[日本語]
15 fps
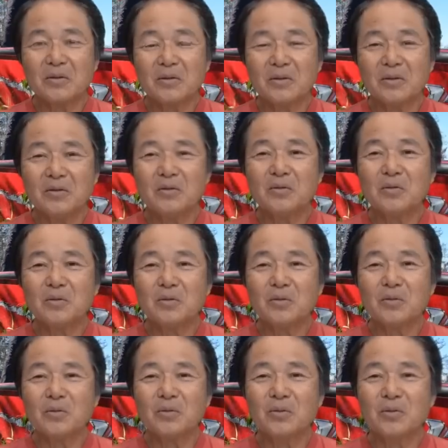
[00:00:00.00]
ていうこと
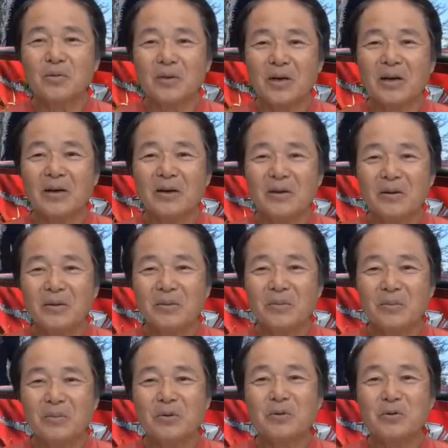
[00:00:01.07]
の方が
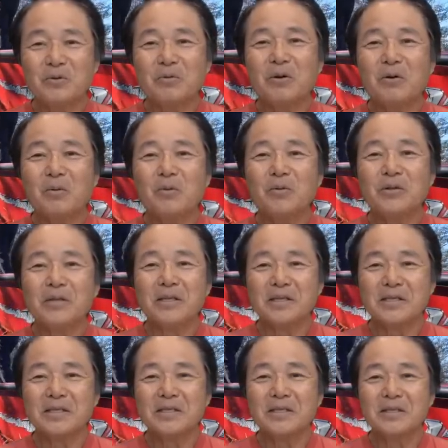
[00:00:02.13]
僕には多いんで
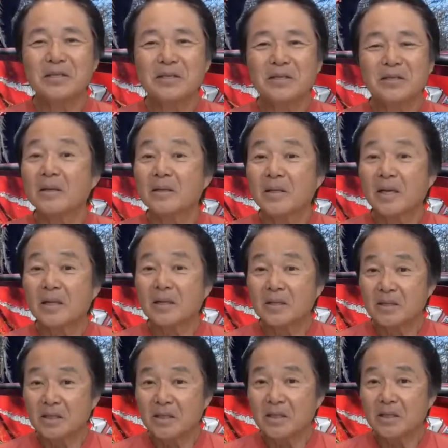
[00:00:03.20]
す。ただ
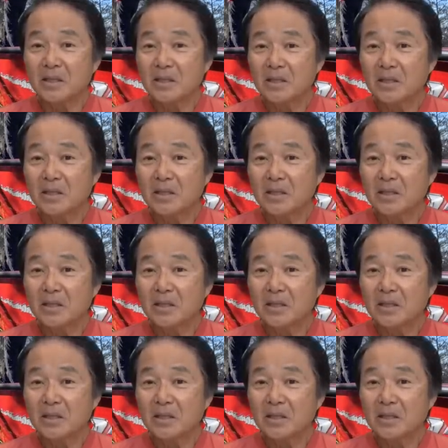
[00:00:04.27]
し、